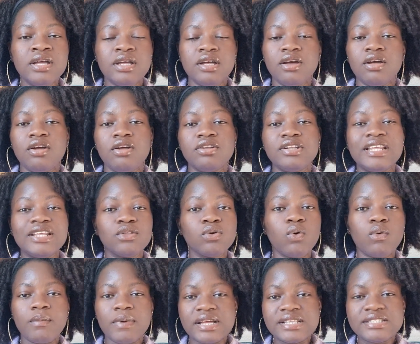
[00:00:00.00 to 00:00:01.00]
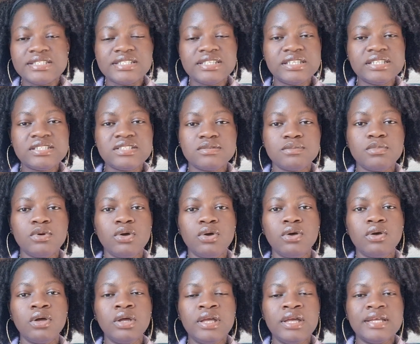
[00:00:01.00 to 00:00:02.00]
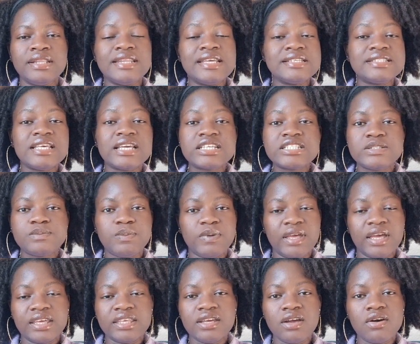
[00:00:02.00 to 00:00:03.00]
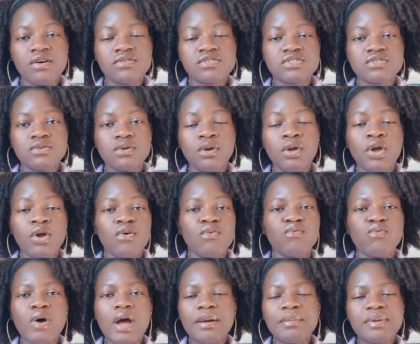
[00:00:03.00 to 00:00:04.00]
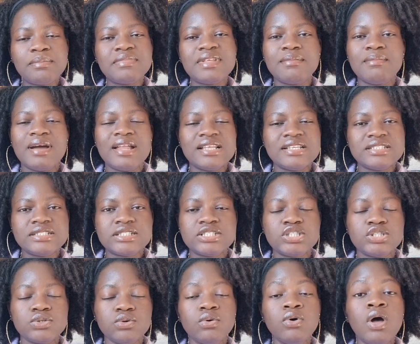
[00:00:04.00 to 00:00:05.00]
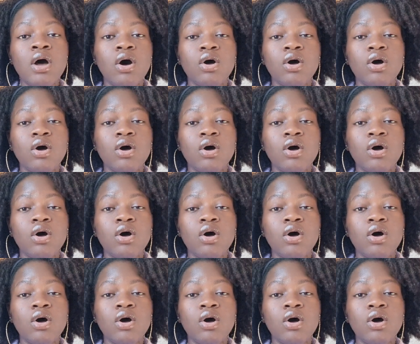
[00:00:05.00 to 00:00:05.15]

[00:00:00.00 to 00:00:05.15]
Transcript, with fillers: euh, des traumatismes, des expériences, voire même des malédictions.